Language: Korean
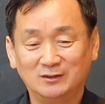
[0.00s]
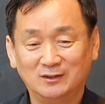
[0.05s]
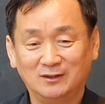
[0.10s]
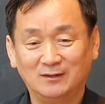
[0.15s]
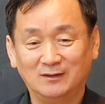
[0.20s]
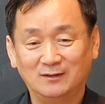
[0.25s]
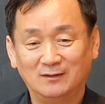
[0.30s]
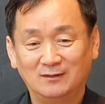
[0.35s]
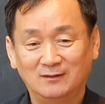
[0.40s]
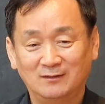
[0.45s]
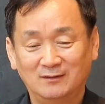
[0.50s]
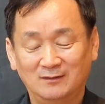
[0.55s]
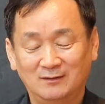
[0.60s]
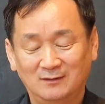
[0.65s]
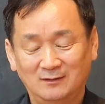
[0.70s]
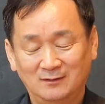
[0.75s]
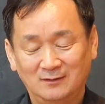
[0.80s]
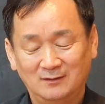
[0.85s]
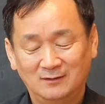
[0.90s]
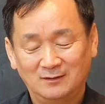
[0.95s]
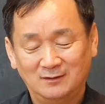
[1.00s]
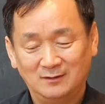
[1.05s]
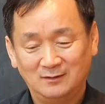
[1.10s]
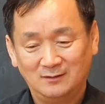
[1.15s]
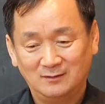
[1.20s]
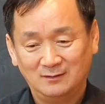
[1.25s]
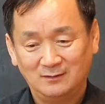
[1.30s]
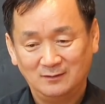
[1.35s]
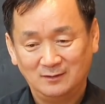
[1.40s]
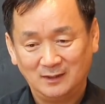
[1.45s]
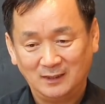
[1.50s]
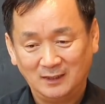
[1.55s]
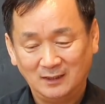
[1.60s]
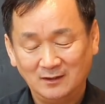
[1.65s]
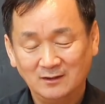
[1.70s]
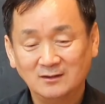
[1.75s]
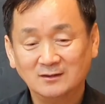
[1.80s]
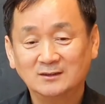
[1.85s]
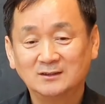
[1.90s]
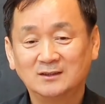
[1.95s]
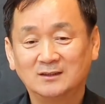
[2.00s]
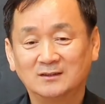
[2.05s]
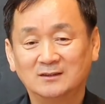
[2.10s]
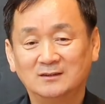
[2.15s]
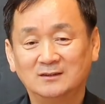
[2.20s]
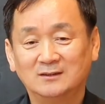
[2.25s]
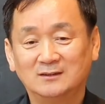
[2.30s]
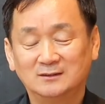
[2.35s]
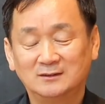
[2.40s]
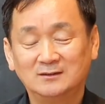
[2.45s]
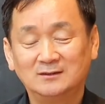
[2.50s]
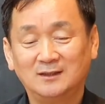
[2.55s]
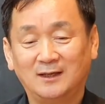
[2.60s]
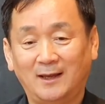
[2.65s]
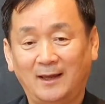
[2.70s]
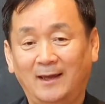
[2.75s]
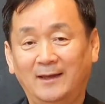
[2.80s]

것 영적인 것은